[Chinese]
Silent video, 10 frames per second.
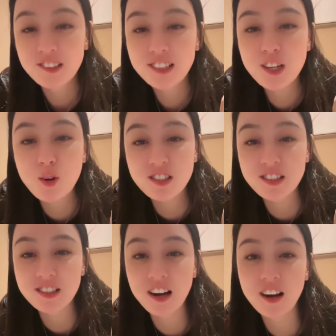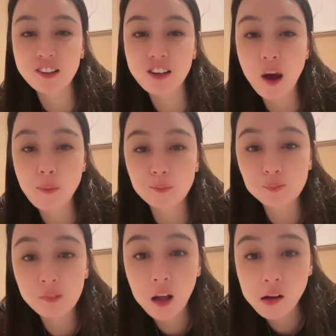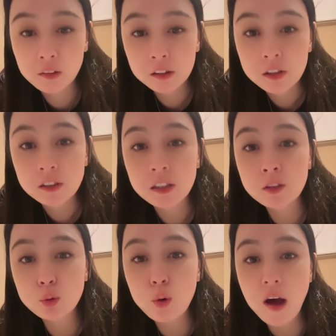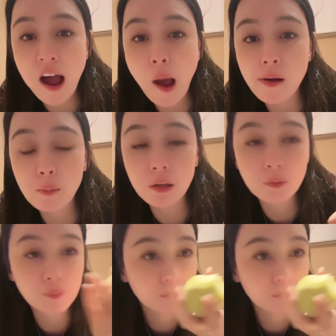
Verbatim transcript: 谢我金刚哥，曾厝垵啊不，